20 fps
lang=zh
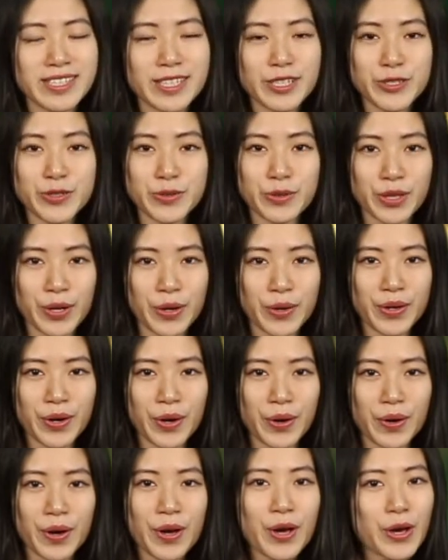金属
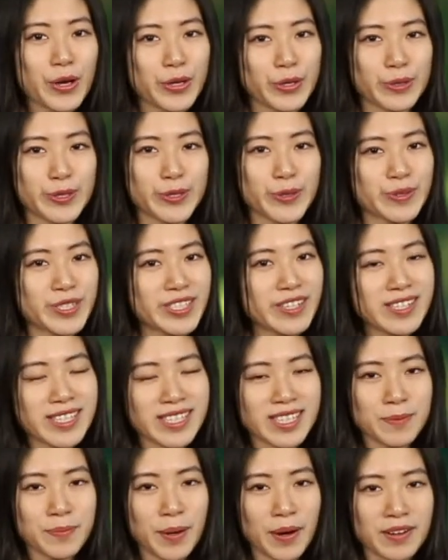logo，有种蒸
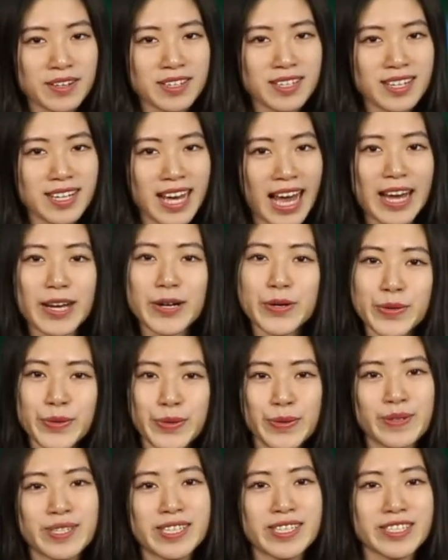汽朋克感，
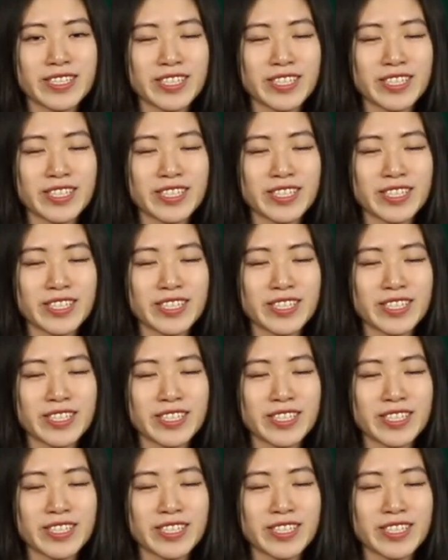酷劲